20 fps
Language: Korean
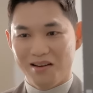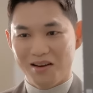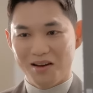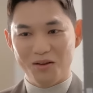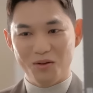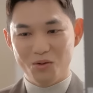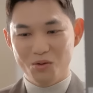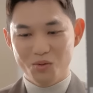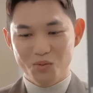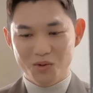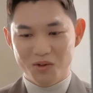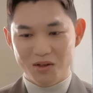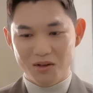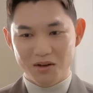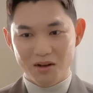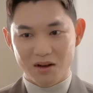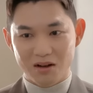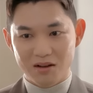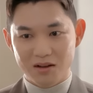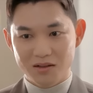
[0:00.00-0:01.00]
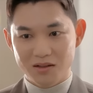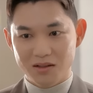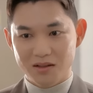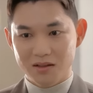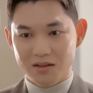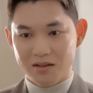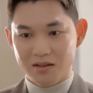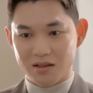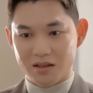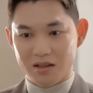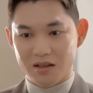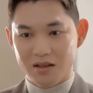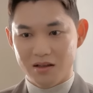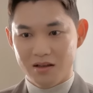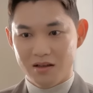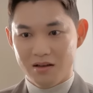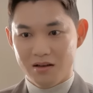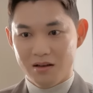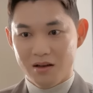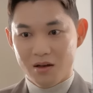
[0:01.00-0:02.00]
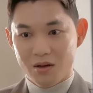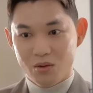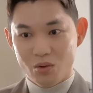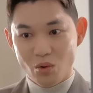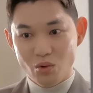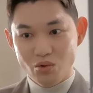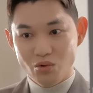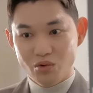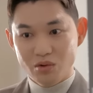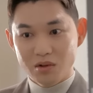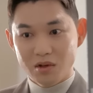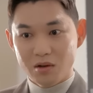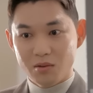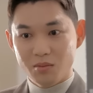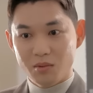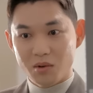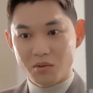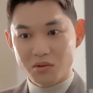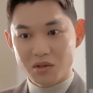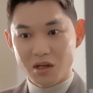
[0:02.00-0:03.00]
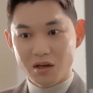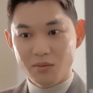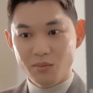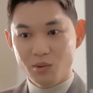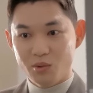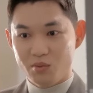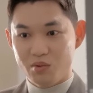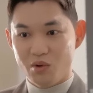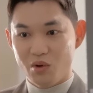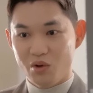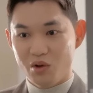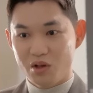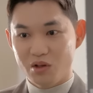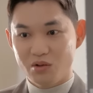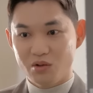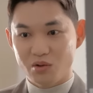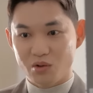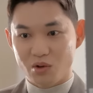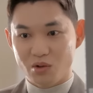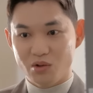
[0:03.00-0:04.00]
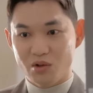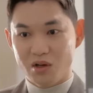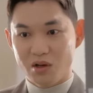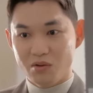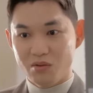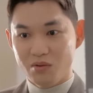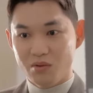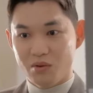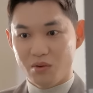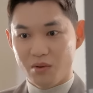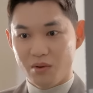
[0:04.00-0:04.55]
아, 요즘은 그렇게 안 하지. 너도 술가 없다고 사람들 불러내는 건 여전하고.